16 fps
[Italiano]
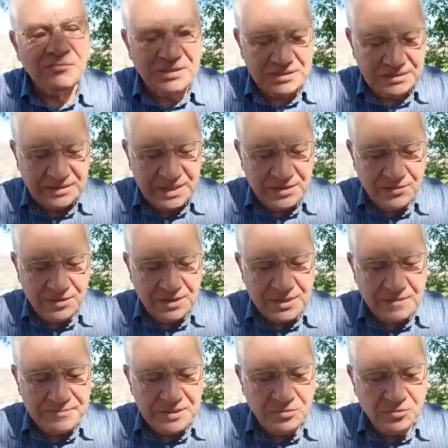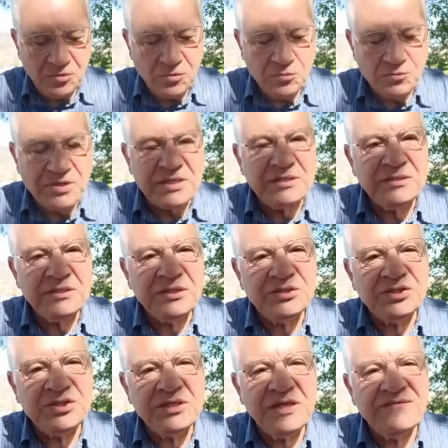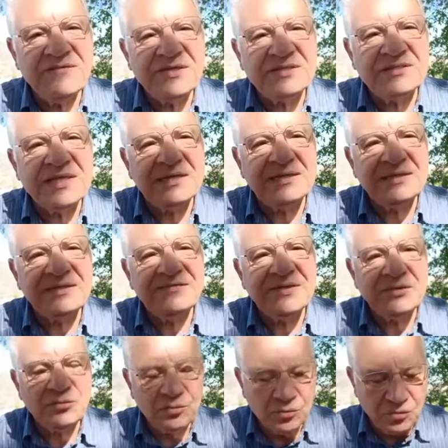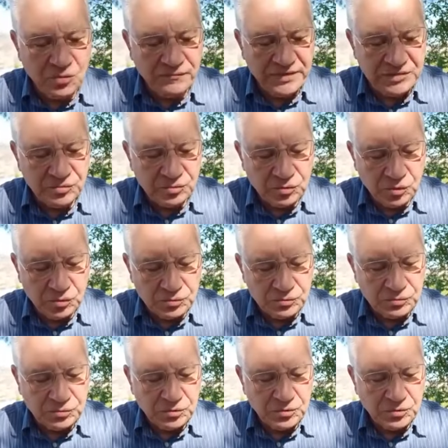Matteo al capitolo 15 nei versetti 21-28.